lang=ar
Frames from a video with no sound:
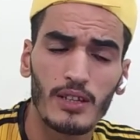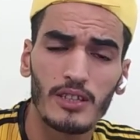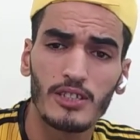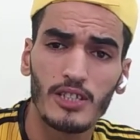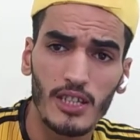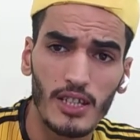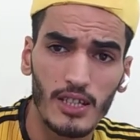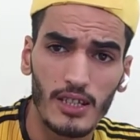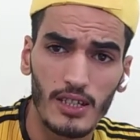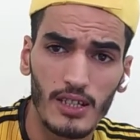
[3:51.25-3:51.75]

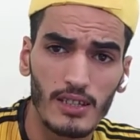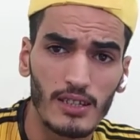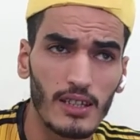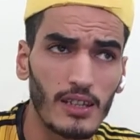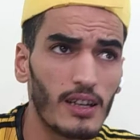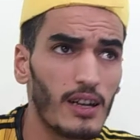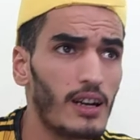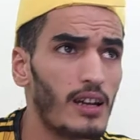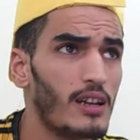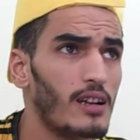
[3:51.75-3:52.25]
التيكي ديال
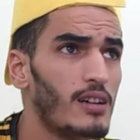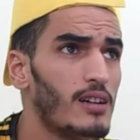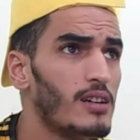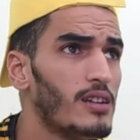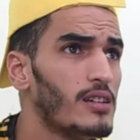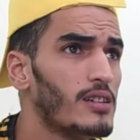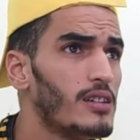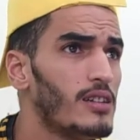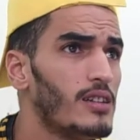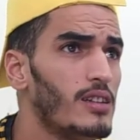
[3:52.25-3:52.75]

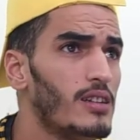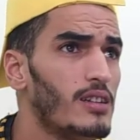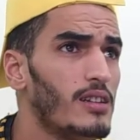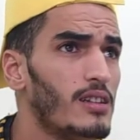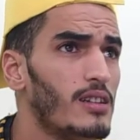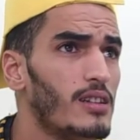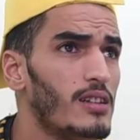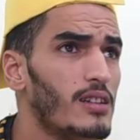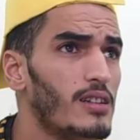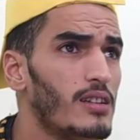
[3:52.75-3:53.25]
الطياره
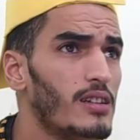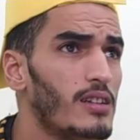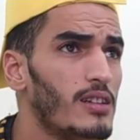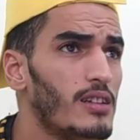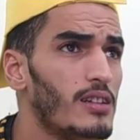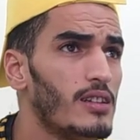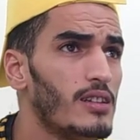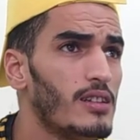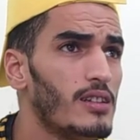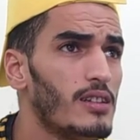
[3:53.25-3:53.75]

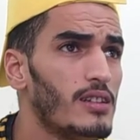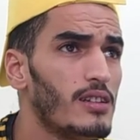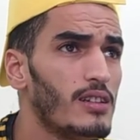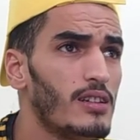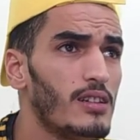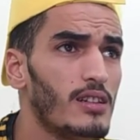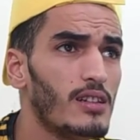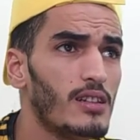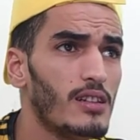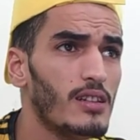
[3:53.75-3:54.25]

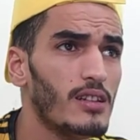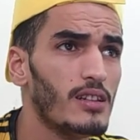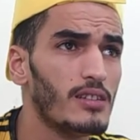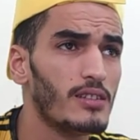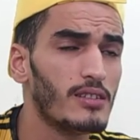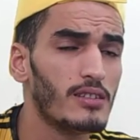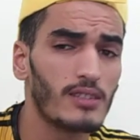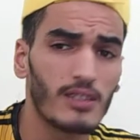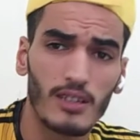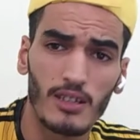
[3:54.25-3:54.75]

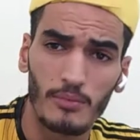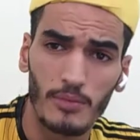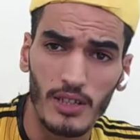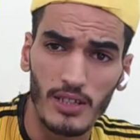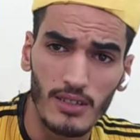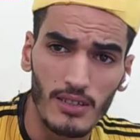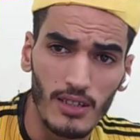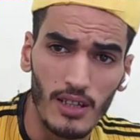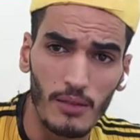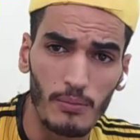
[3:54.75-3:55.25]
التامين
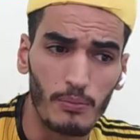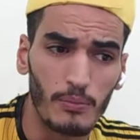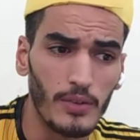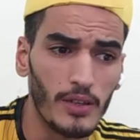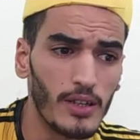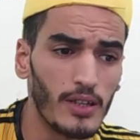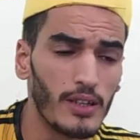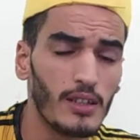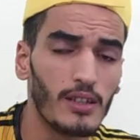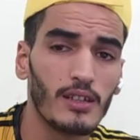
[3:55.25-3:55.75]

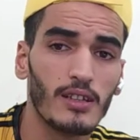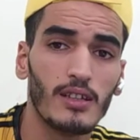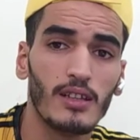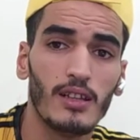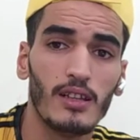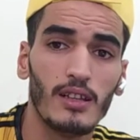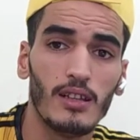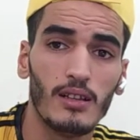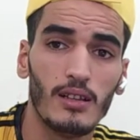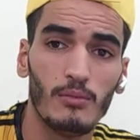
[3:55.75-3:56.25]
الطبي
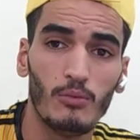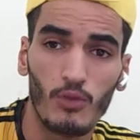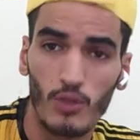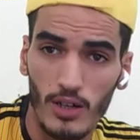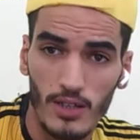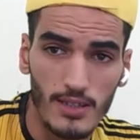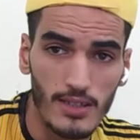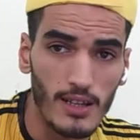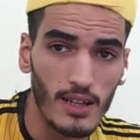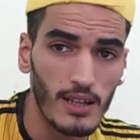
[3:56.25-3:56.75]

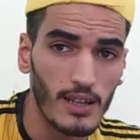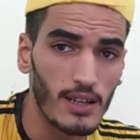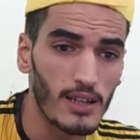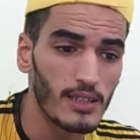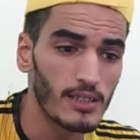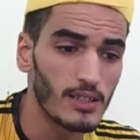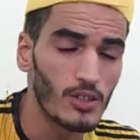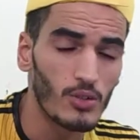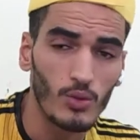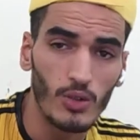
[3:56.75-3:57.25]

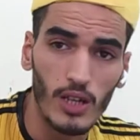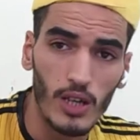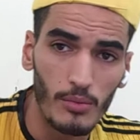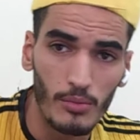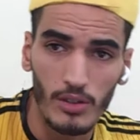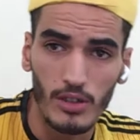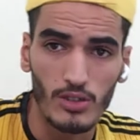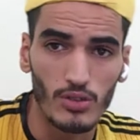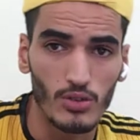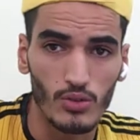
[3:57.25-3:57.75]
المواصلات هادو
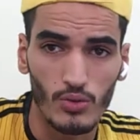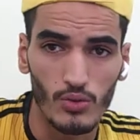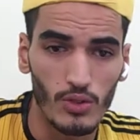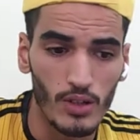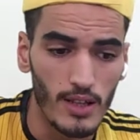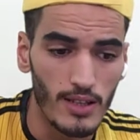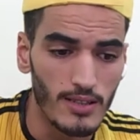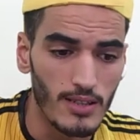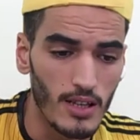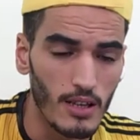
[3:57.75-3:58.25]
كاملين خصو تكون
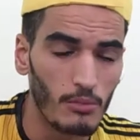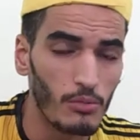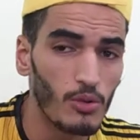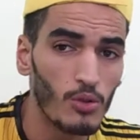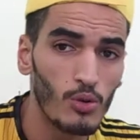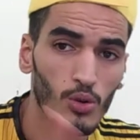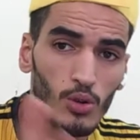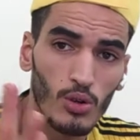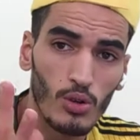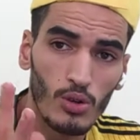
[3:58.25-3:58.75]
على
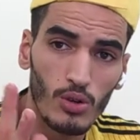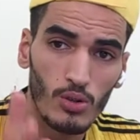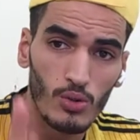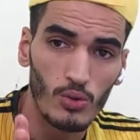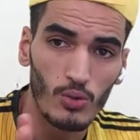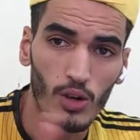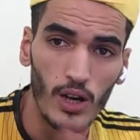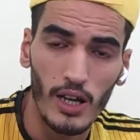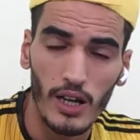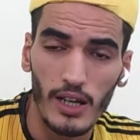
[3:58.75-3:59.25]
حسابو
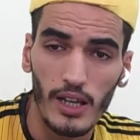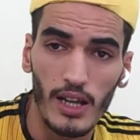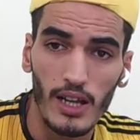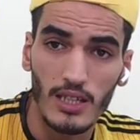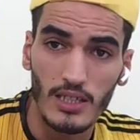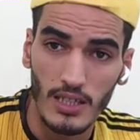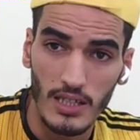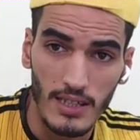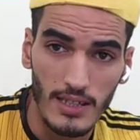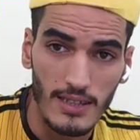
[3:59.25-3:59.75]
واخر
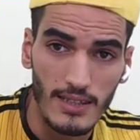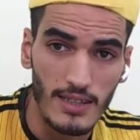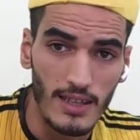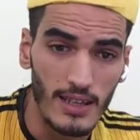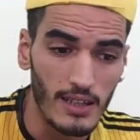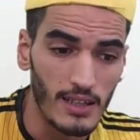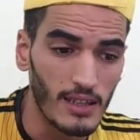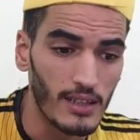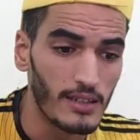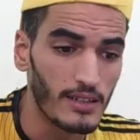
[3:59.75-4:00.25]
حاجه هي
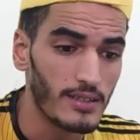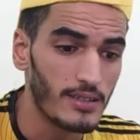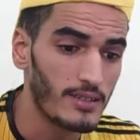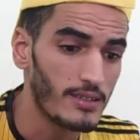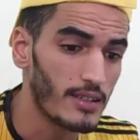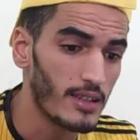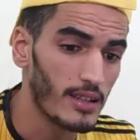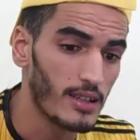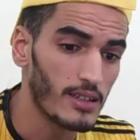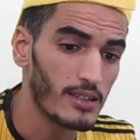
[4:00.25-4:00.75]
السكن يعني
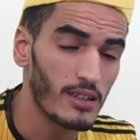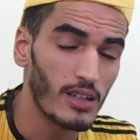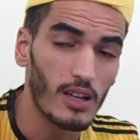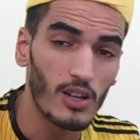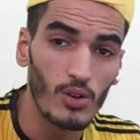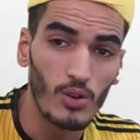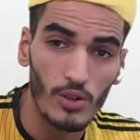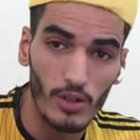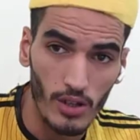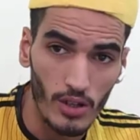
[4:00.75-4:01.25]
السكن
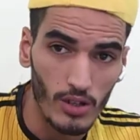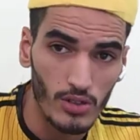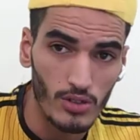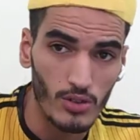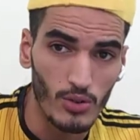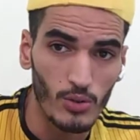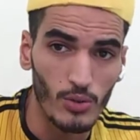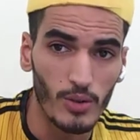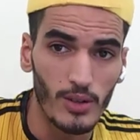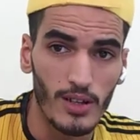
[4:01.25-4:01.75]
ضروري خصو
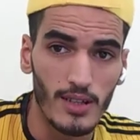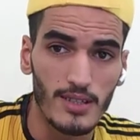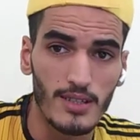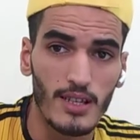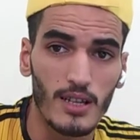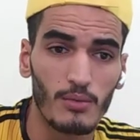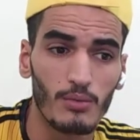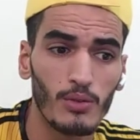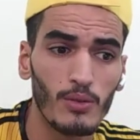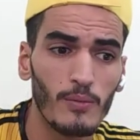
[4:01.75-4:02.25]
يكون على
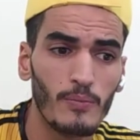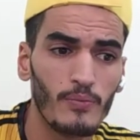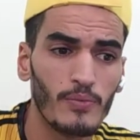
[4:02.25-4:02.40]
حسابو